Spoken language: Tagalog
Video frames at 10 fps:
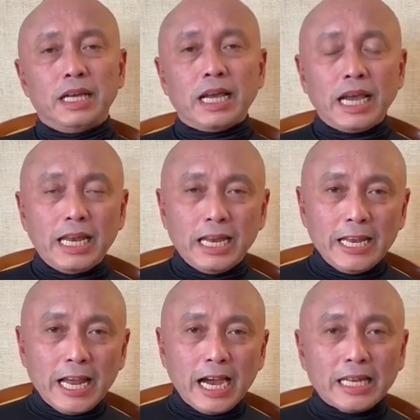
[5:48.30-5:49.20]
Kailan
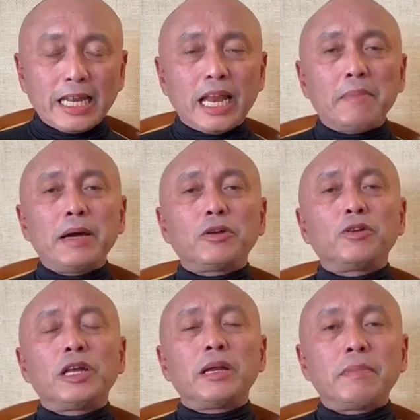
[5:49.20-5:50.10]
lang nalaman
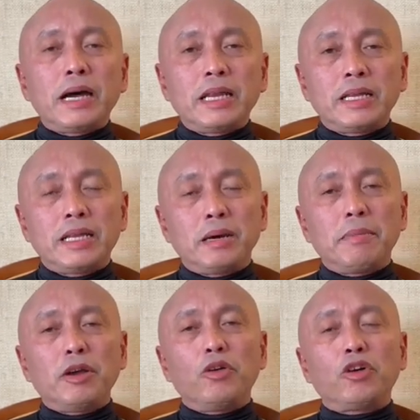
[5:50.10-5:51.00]
ko na naman na
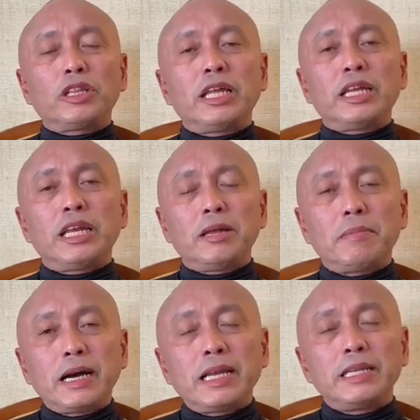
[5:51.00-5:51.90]
may order na
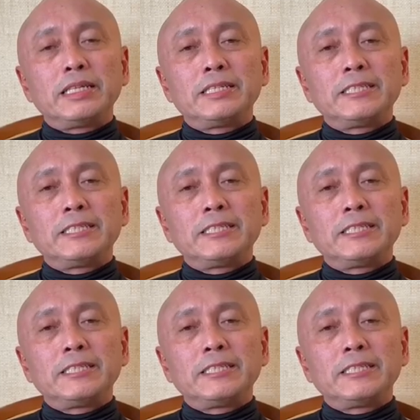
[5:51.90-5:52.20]
naman